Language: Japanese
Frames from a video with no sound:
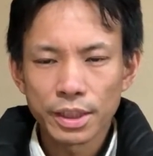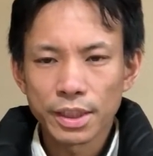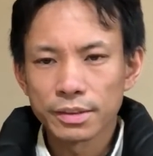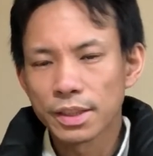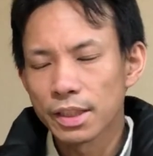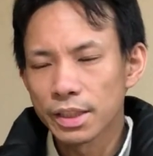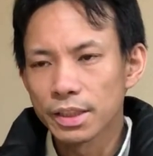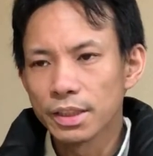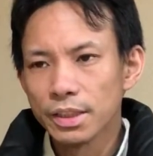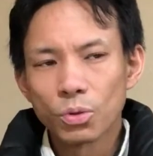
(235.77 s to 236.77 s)
定だった
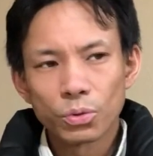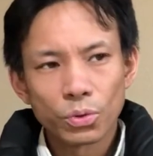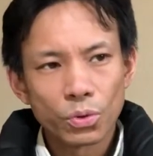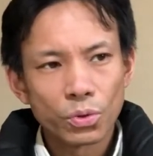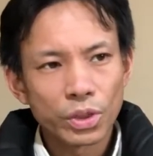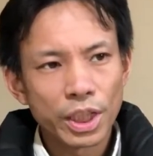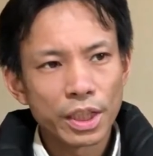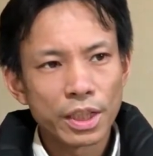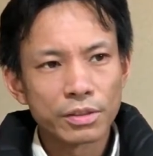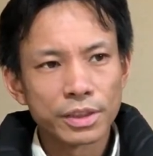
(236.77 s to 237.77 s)
り行動
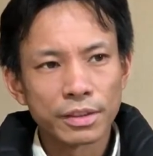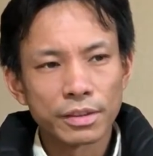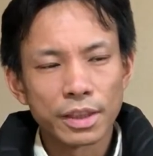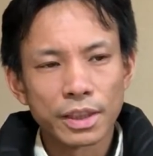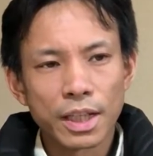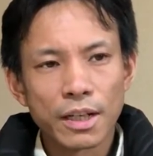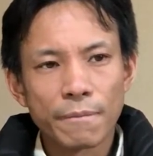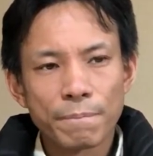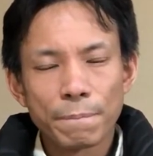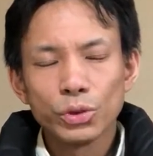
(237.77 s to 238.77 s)
計画だったり
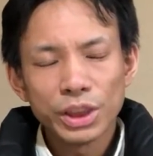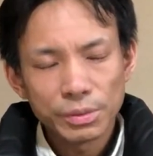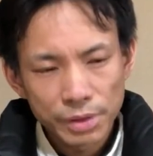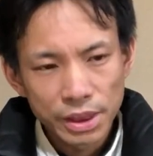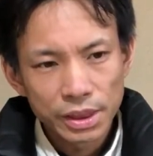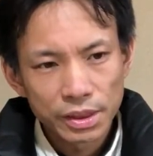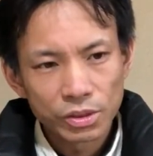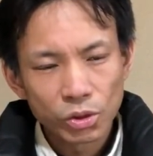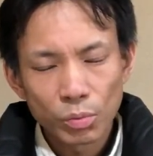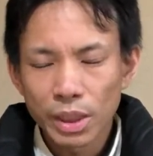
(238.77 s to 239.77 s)
が無意味
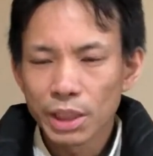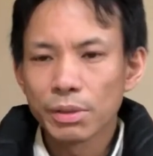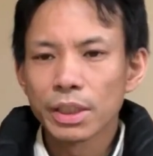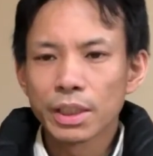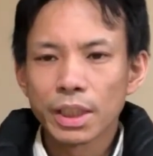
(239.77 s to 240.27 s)
とまでは